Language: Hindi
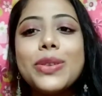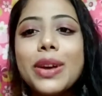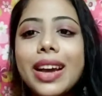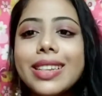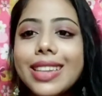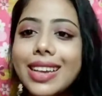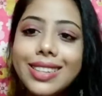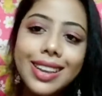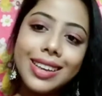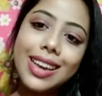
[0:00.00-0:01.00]
सो so गाइज़
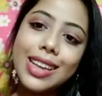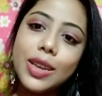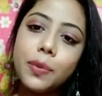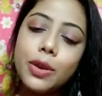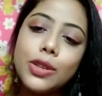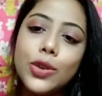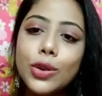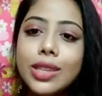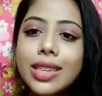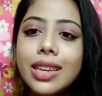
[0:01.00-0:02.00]
कैसी लगी आज आपको ये
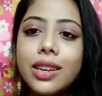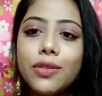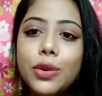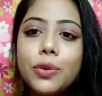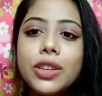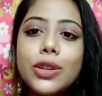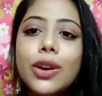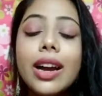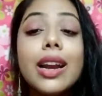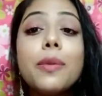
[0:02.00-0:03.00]
छोटी सी रिव्यू
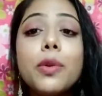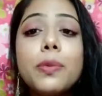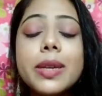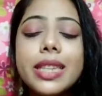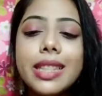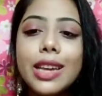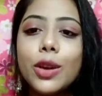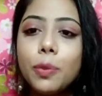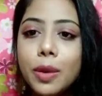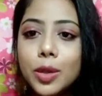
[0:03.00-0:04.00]
वीडियो अगर आपको पसंद
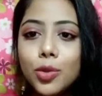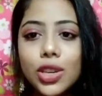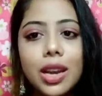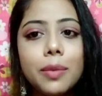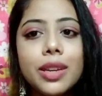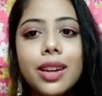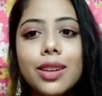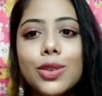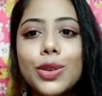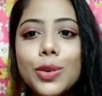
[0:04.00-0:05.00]
आई हो प्लीज़ मुझे कमेंट
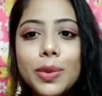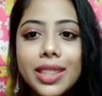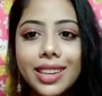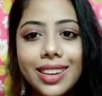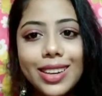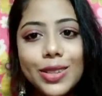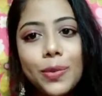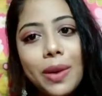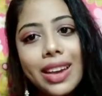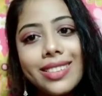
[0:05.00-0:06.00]
करके ज़रूर बताइएगा
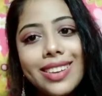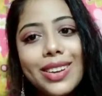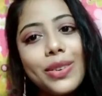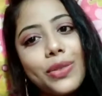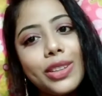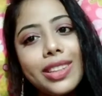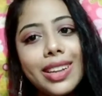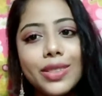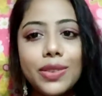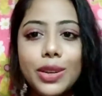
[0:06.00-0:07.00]
सो बाई स्टेट इन फॉर द
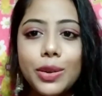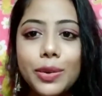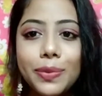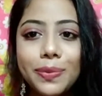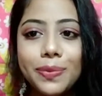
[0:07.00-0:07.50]
नेक्स्ट वीडियो